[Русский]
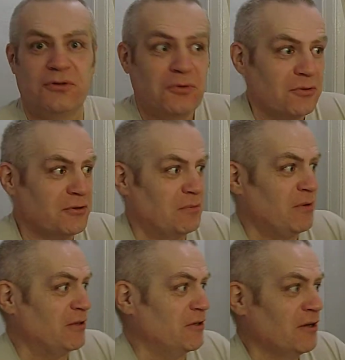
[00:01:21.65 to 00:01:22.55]

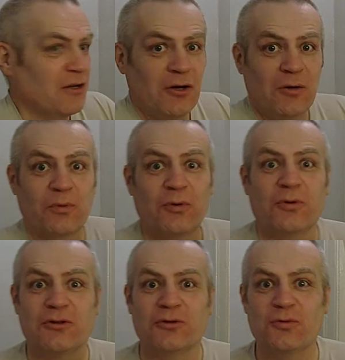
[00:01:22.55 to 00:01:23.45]
Елки-палки,
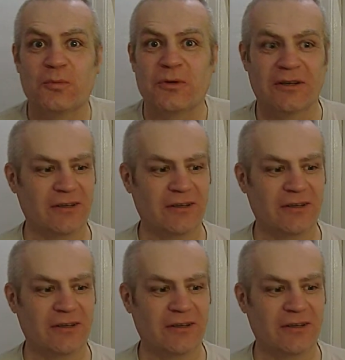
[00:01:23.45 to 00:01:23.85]
просто супер.